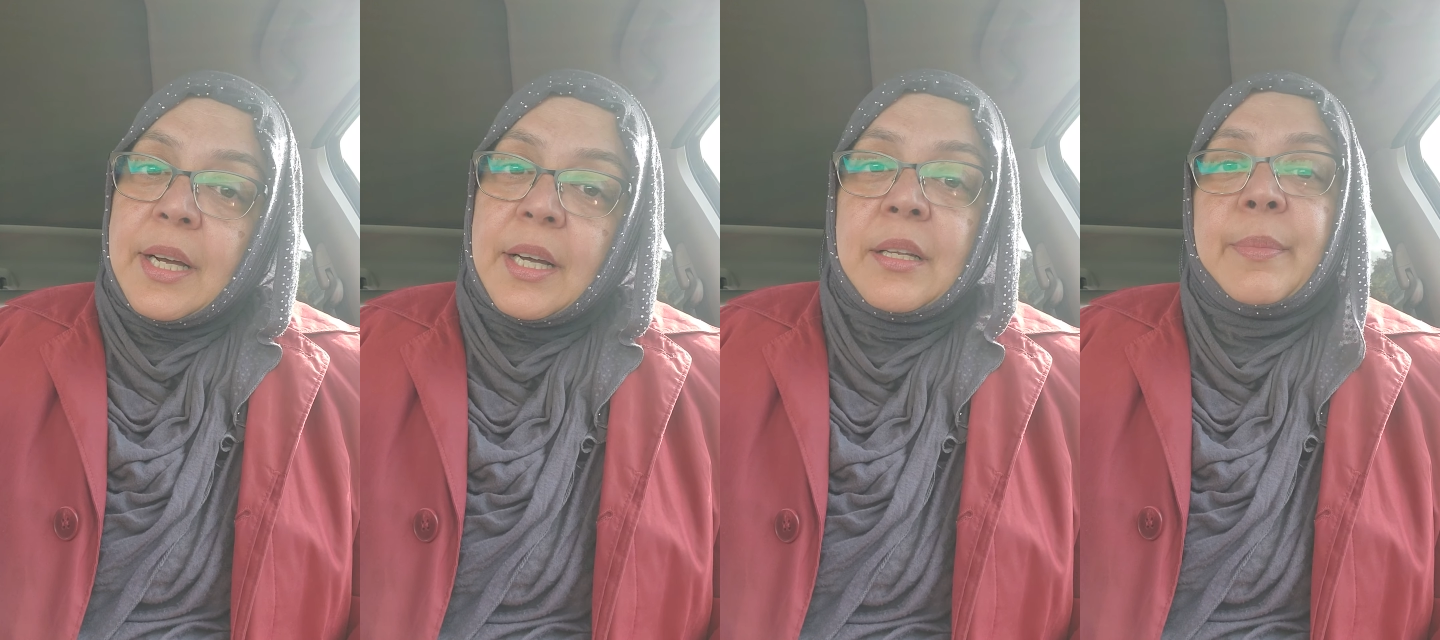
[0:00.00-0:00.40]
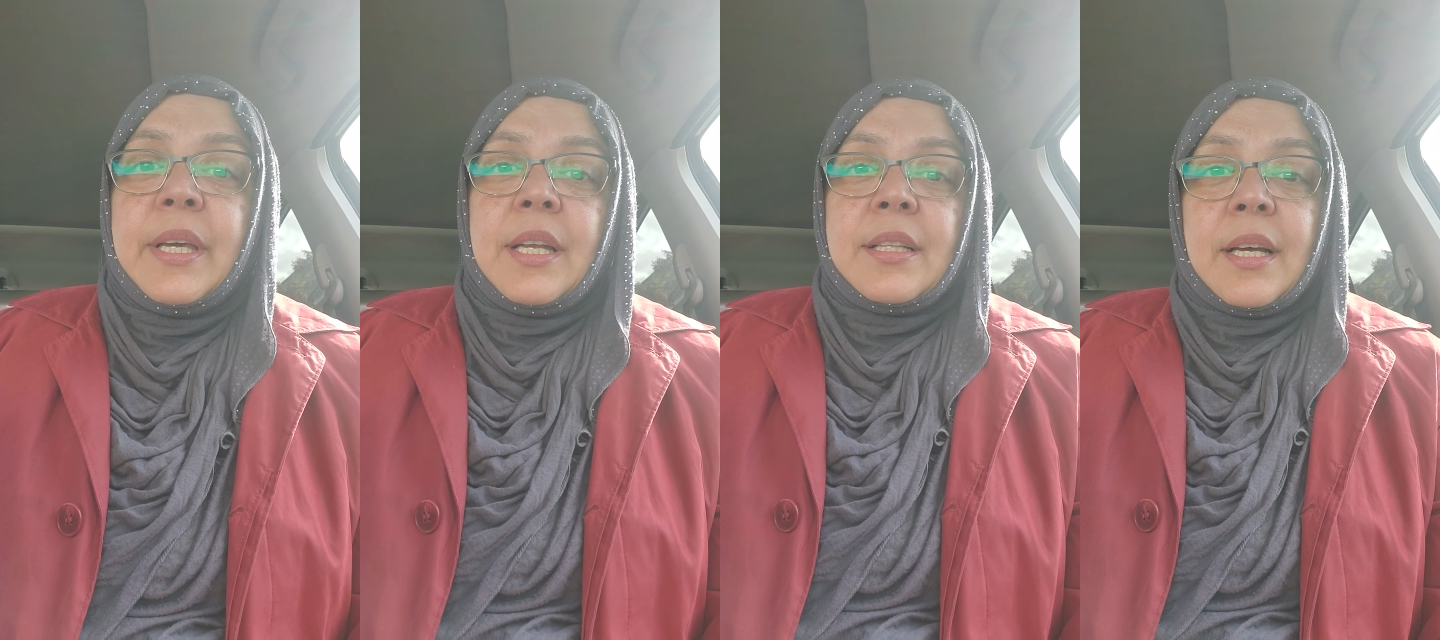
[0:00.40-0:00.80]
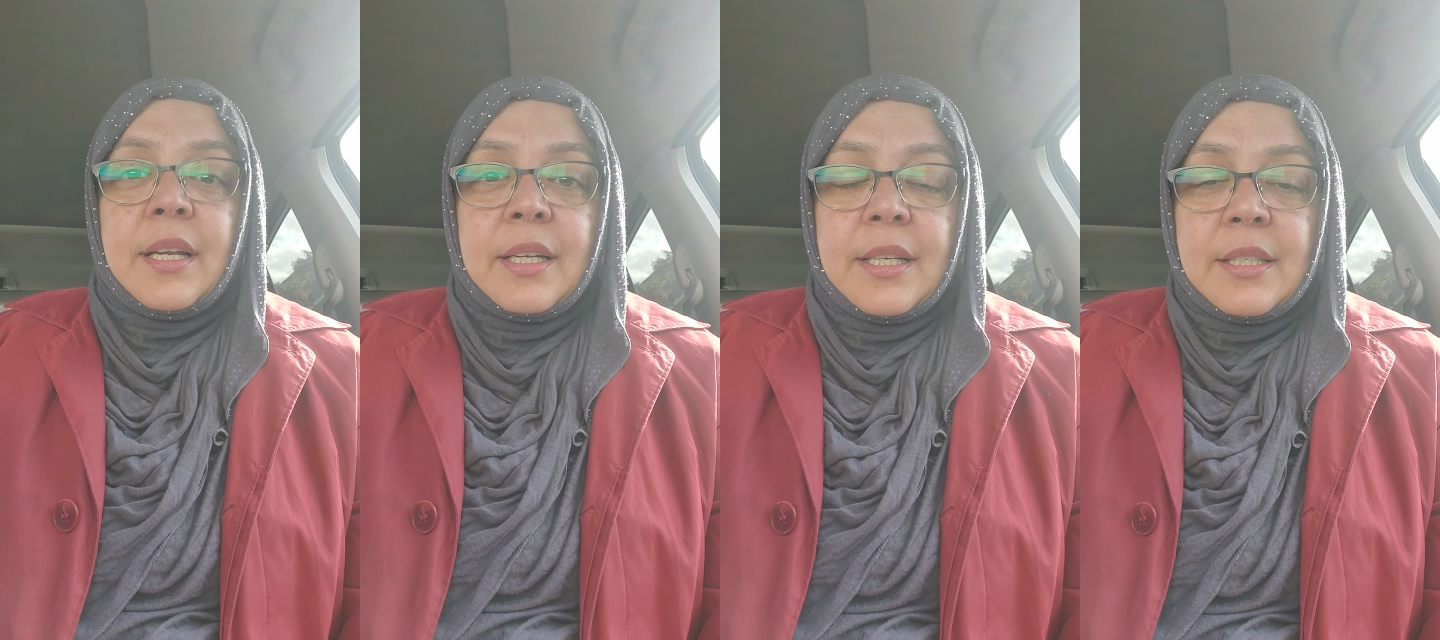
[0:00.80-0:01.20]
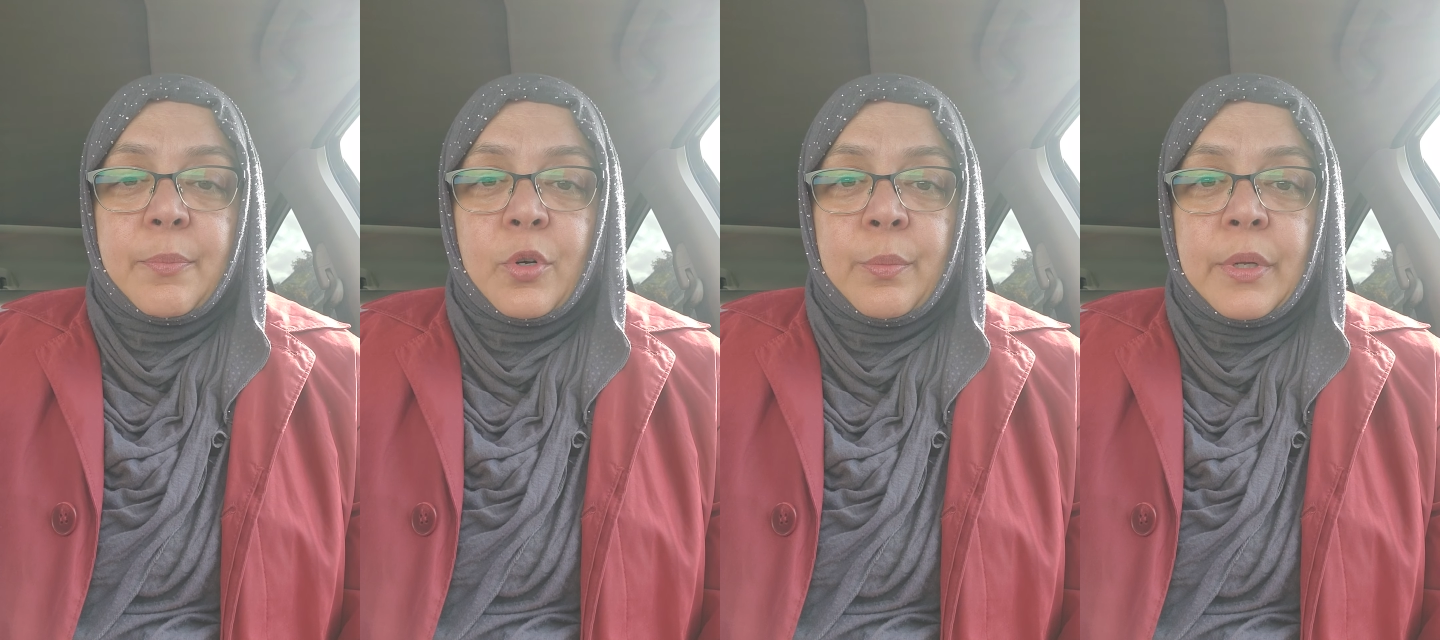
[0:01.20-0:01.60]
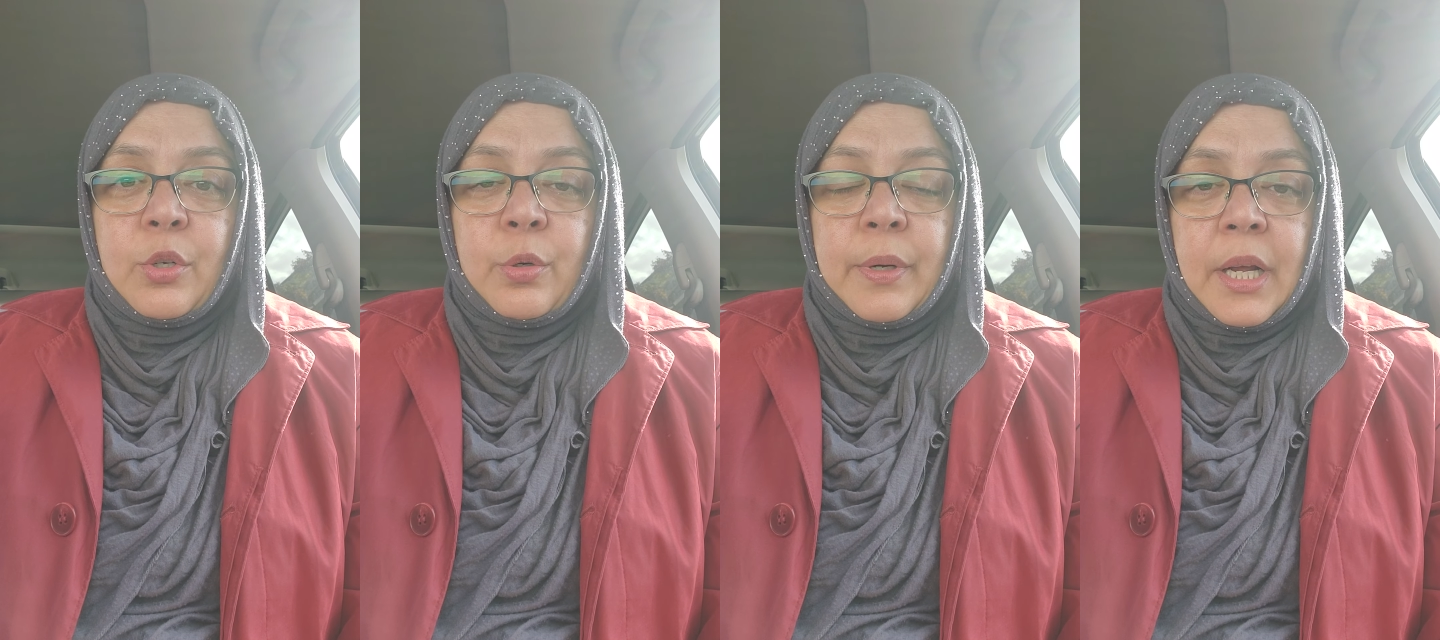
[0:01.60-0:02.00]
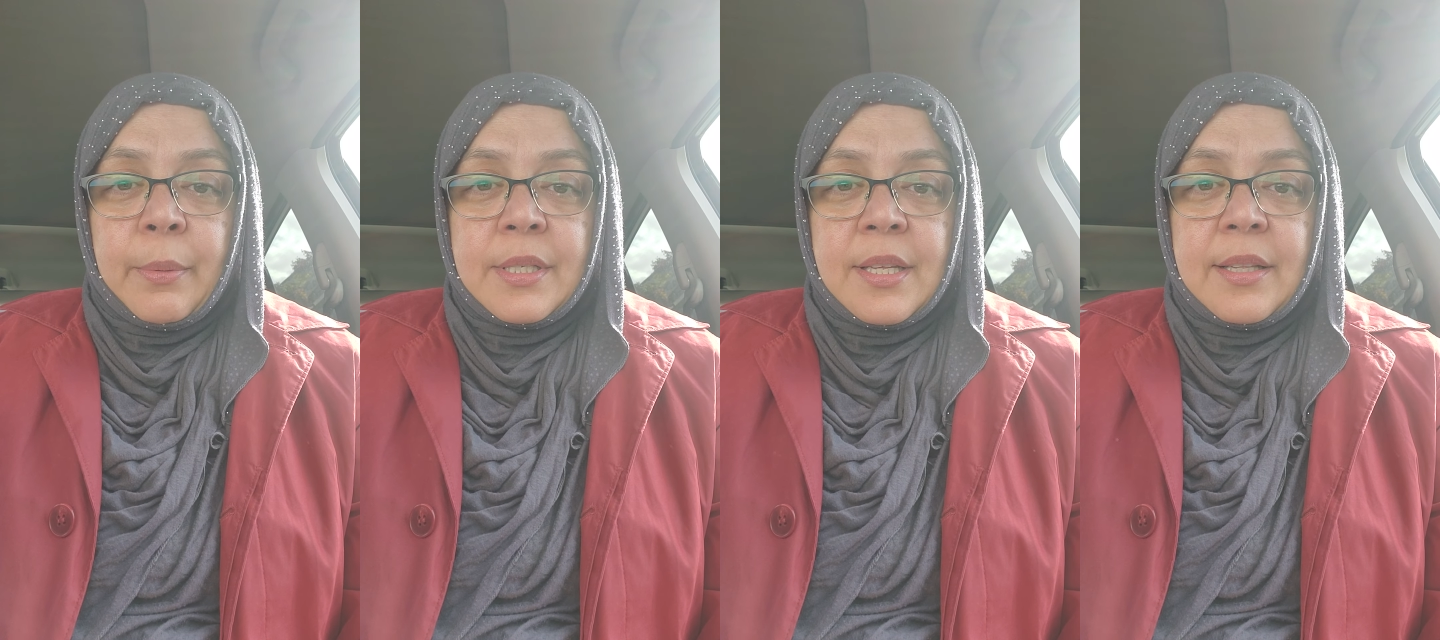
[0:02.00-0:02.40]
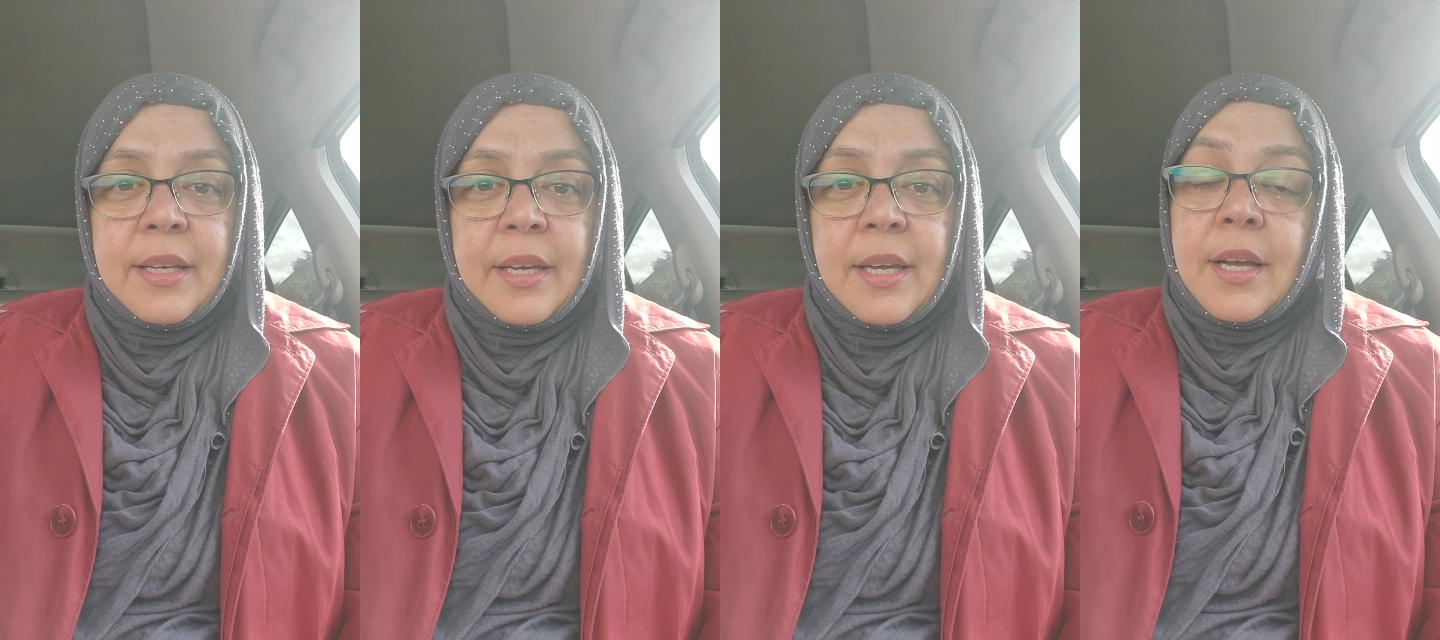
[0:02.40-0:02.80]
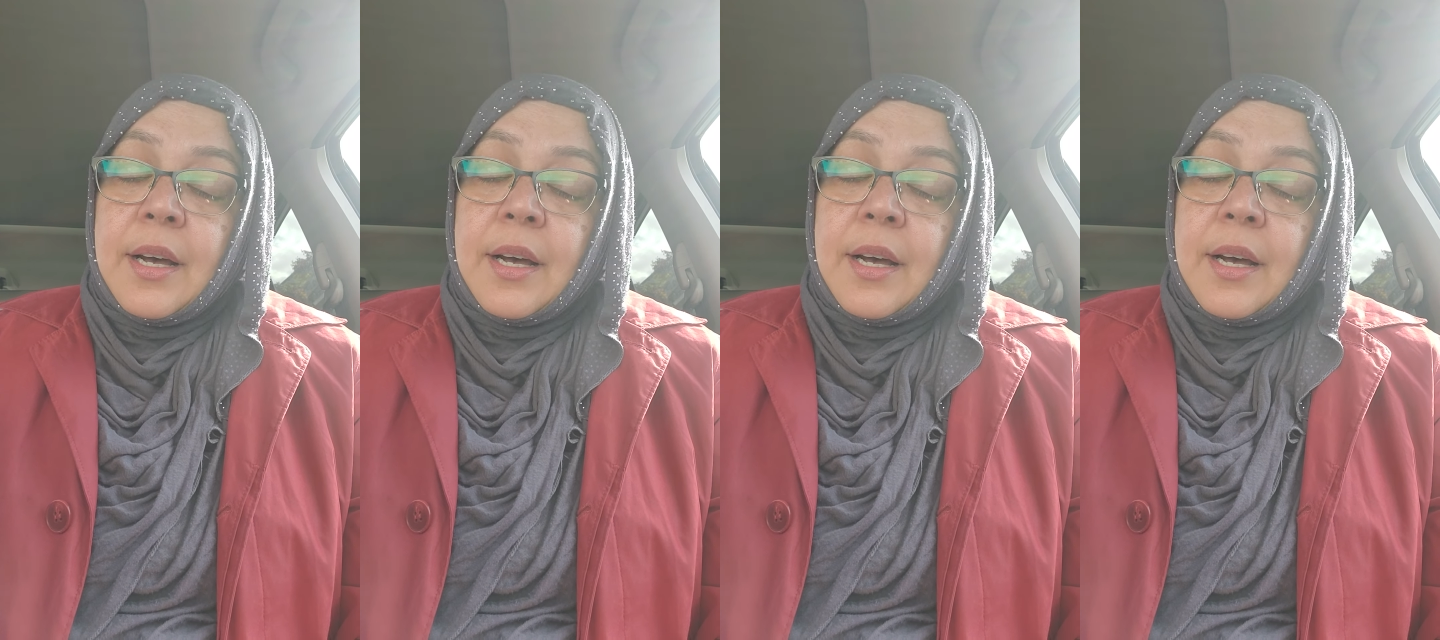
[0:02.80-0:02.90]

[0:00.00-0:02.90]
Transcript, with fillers: अकल भी अल्लाह ताला ने सबको बिल्कुल बराबर से दी है